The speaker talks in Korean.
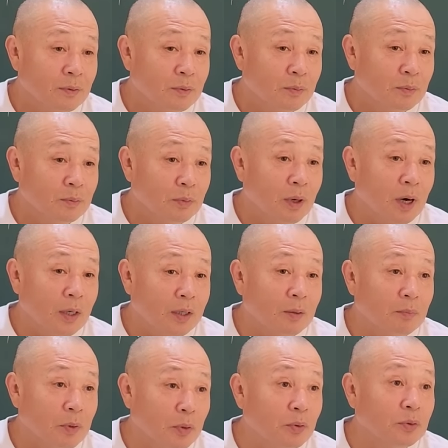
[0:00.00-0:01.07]
뭐
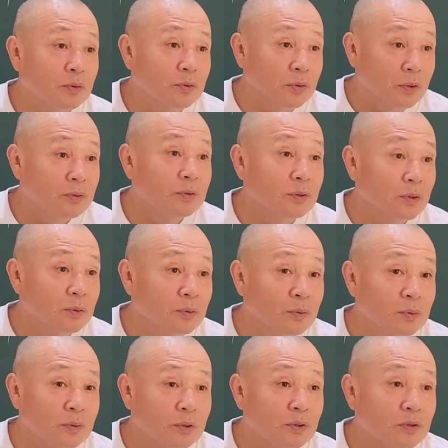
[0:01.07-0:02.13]
하나 배워서
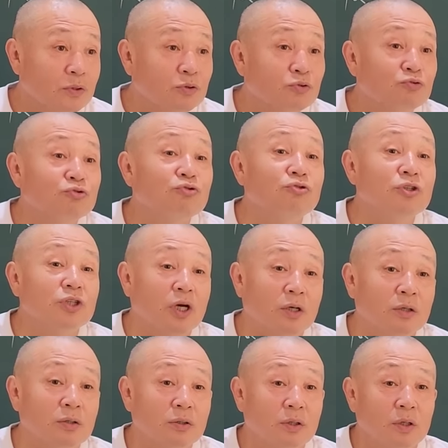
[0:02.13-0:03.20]
하더라도 그, 그 꾸준히
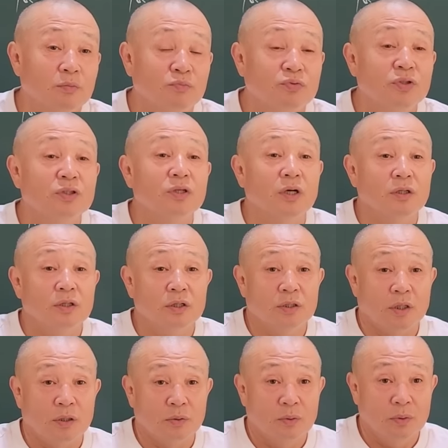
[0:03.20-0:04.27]
잘하는 게 무식성들이
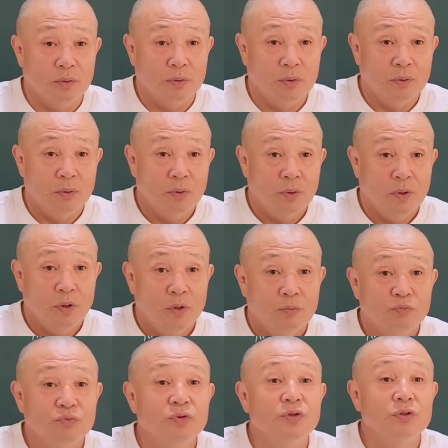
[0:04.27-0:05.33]
잘하고
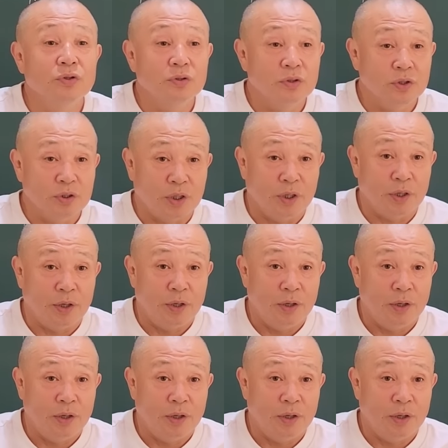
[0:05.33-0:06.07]
무인성들이 잘해.